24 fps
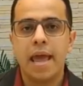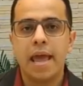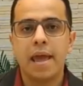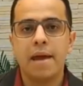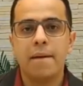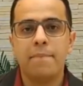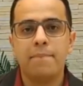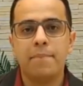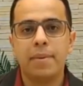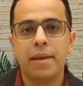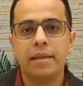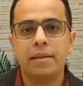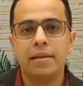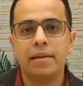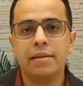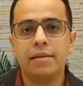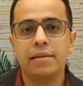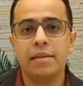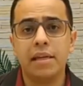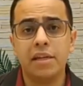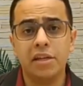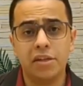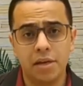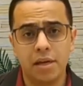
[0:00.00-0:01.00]
é
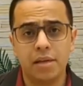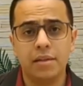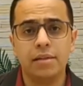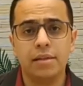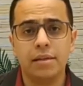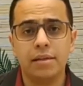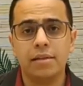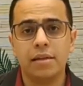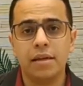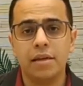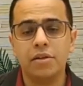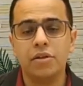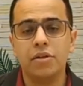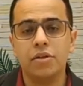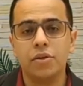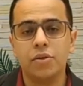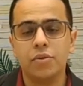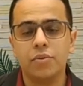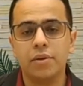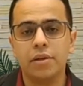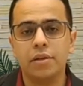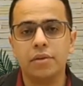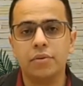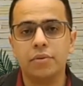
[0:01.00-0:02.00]
apenas em Gênesis
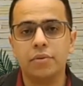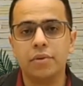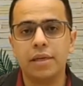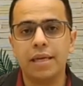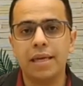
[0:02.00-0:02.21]
6:18